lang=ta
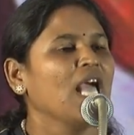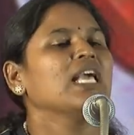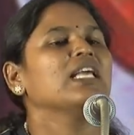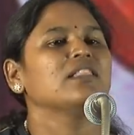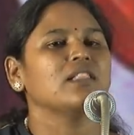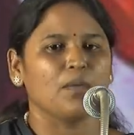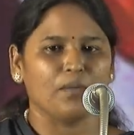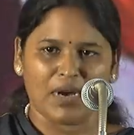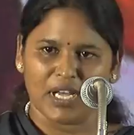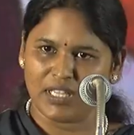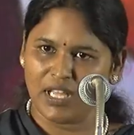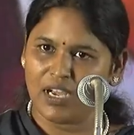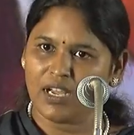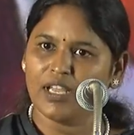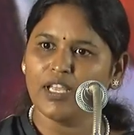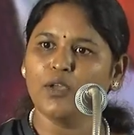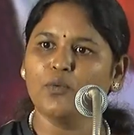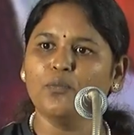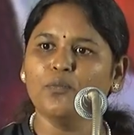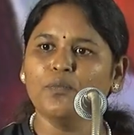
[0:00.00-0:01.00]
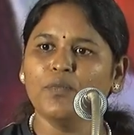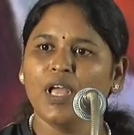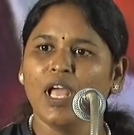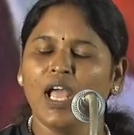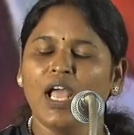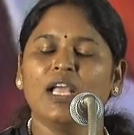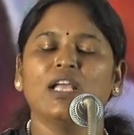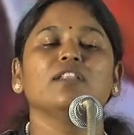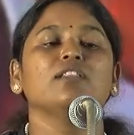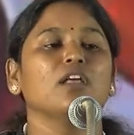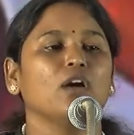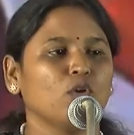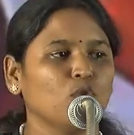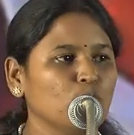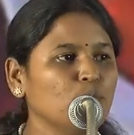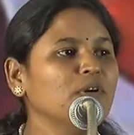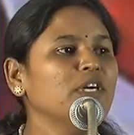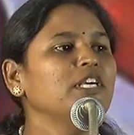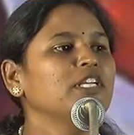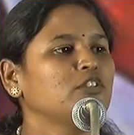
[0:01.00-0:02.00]
இந்த மதகையும் இந்த
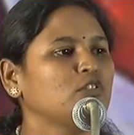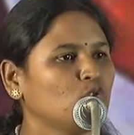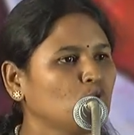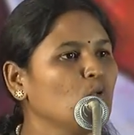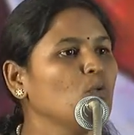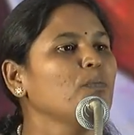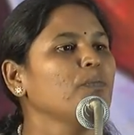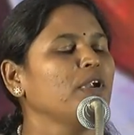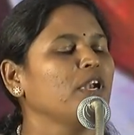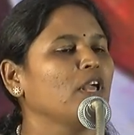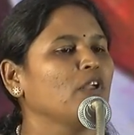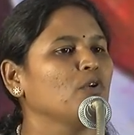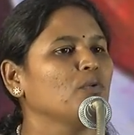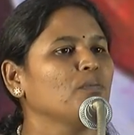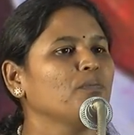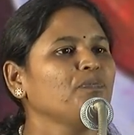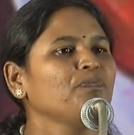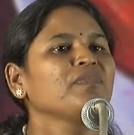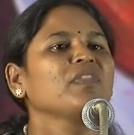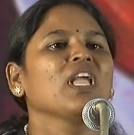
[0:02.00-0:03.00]
குமிழி தூம்பினையும்